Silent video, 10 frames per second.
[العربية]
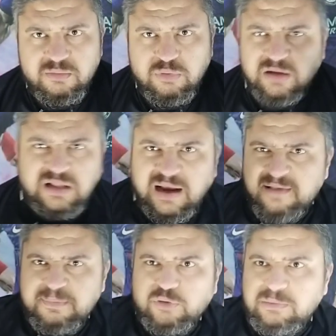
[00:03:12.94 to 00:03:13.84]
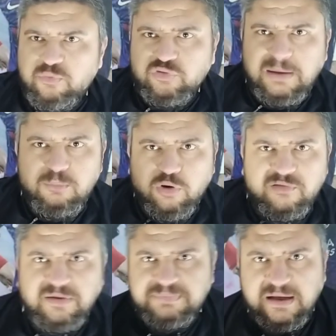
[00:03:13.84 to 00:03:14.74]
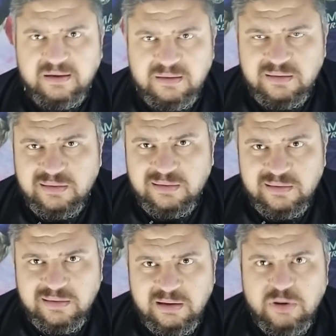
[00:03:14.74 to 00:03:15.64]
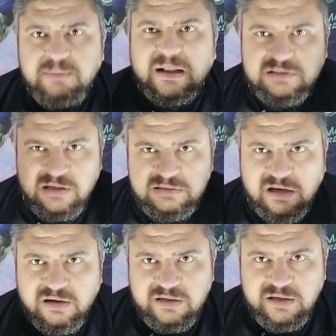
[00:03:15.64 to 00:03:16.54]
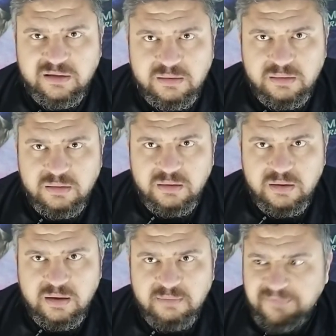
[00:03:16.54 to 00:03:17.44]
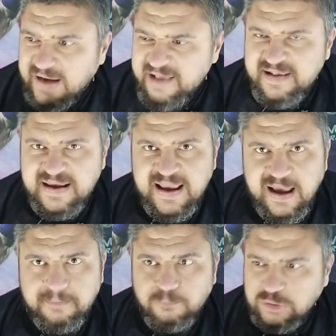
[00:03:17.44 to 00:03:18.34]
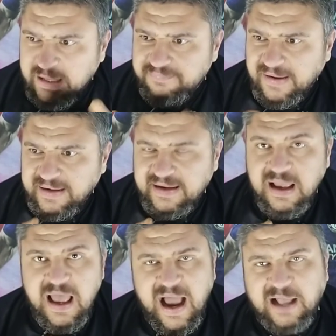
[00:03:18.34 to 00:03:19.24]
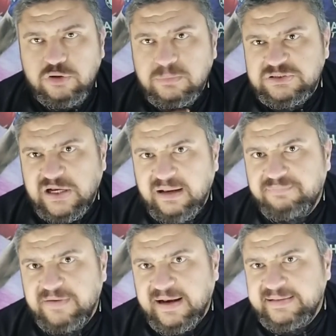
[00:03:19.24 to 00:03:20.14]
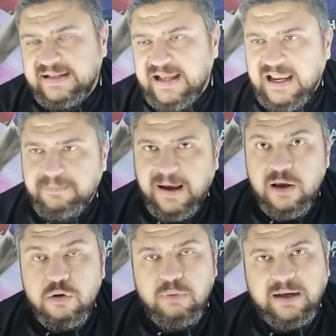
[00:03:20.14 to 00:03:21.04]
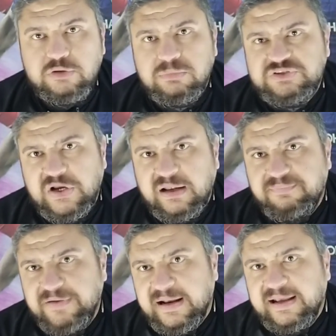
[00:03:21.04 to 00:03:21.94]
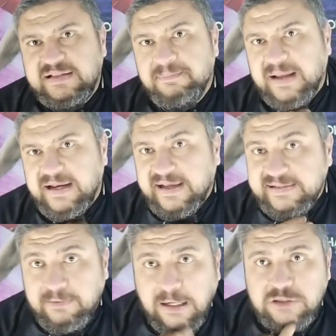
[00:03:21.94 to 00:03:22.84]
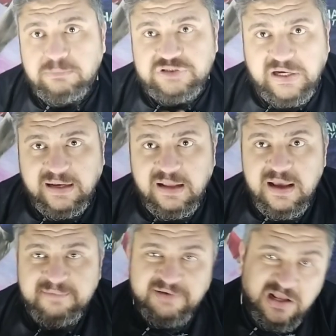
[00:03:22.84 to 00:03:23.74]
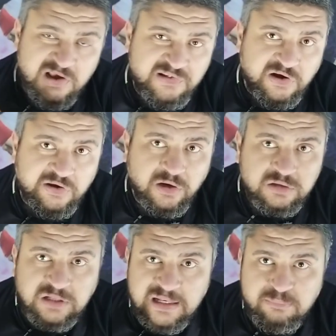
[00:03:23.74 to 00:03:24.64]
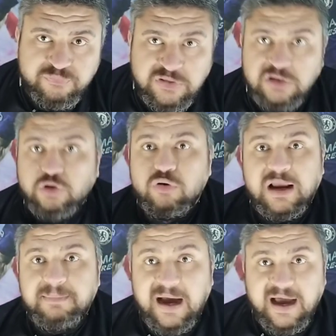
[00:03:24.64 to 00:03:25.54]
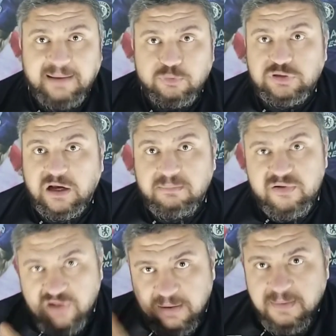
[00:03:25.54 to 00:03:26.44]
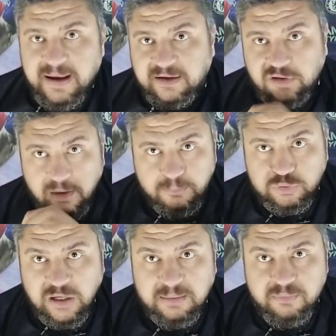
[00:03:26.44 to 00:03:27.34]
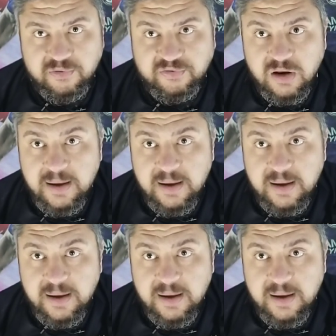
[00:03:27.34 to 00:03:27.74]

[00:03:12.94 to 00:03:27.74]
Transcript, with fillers: واطلع كسبان قدام السودان بكره ثابته هو انا ملط للدرجه دي فرقه سيئه مدير فني عنده مشاكل في قرايه اللعيبه وعنده مشاكل في قرايه امكانياتها وعنده مشاكل في الاحصائيات اللي مفترض ان هو جمعها على منتخب مصر قبل ما يجي يدرب منتخب مصر